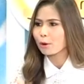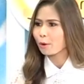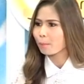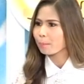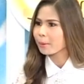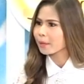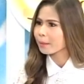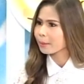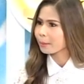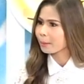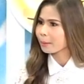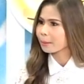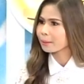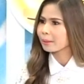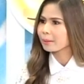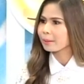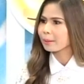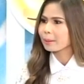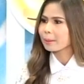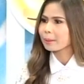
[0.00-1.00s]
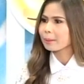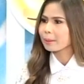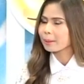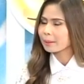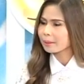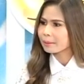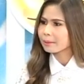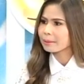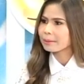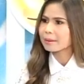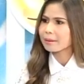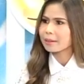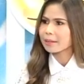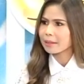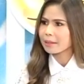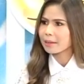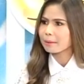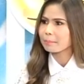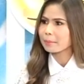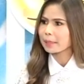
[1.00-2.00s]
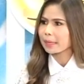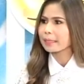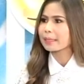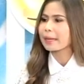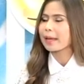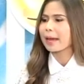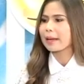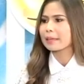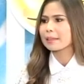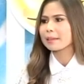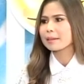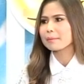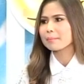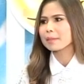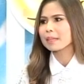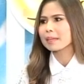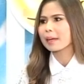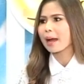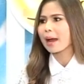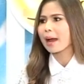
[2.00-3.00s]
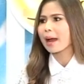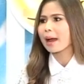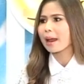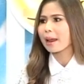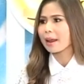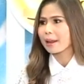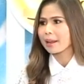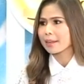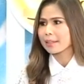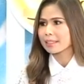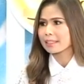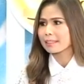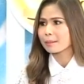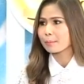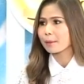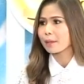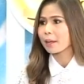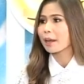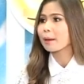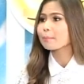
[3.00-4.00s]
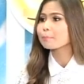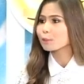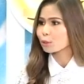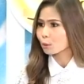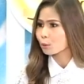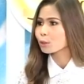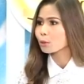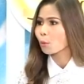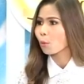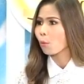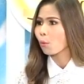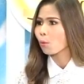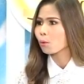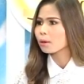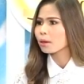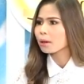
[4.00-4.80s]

รองพื้น หรือครีมกันแดดที่มีค่า SPF สูงสูง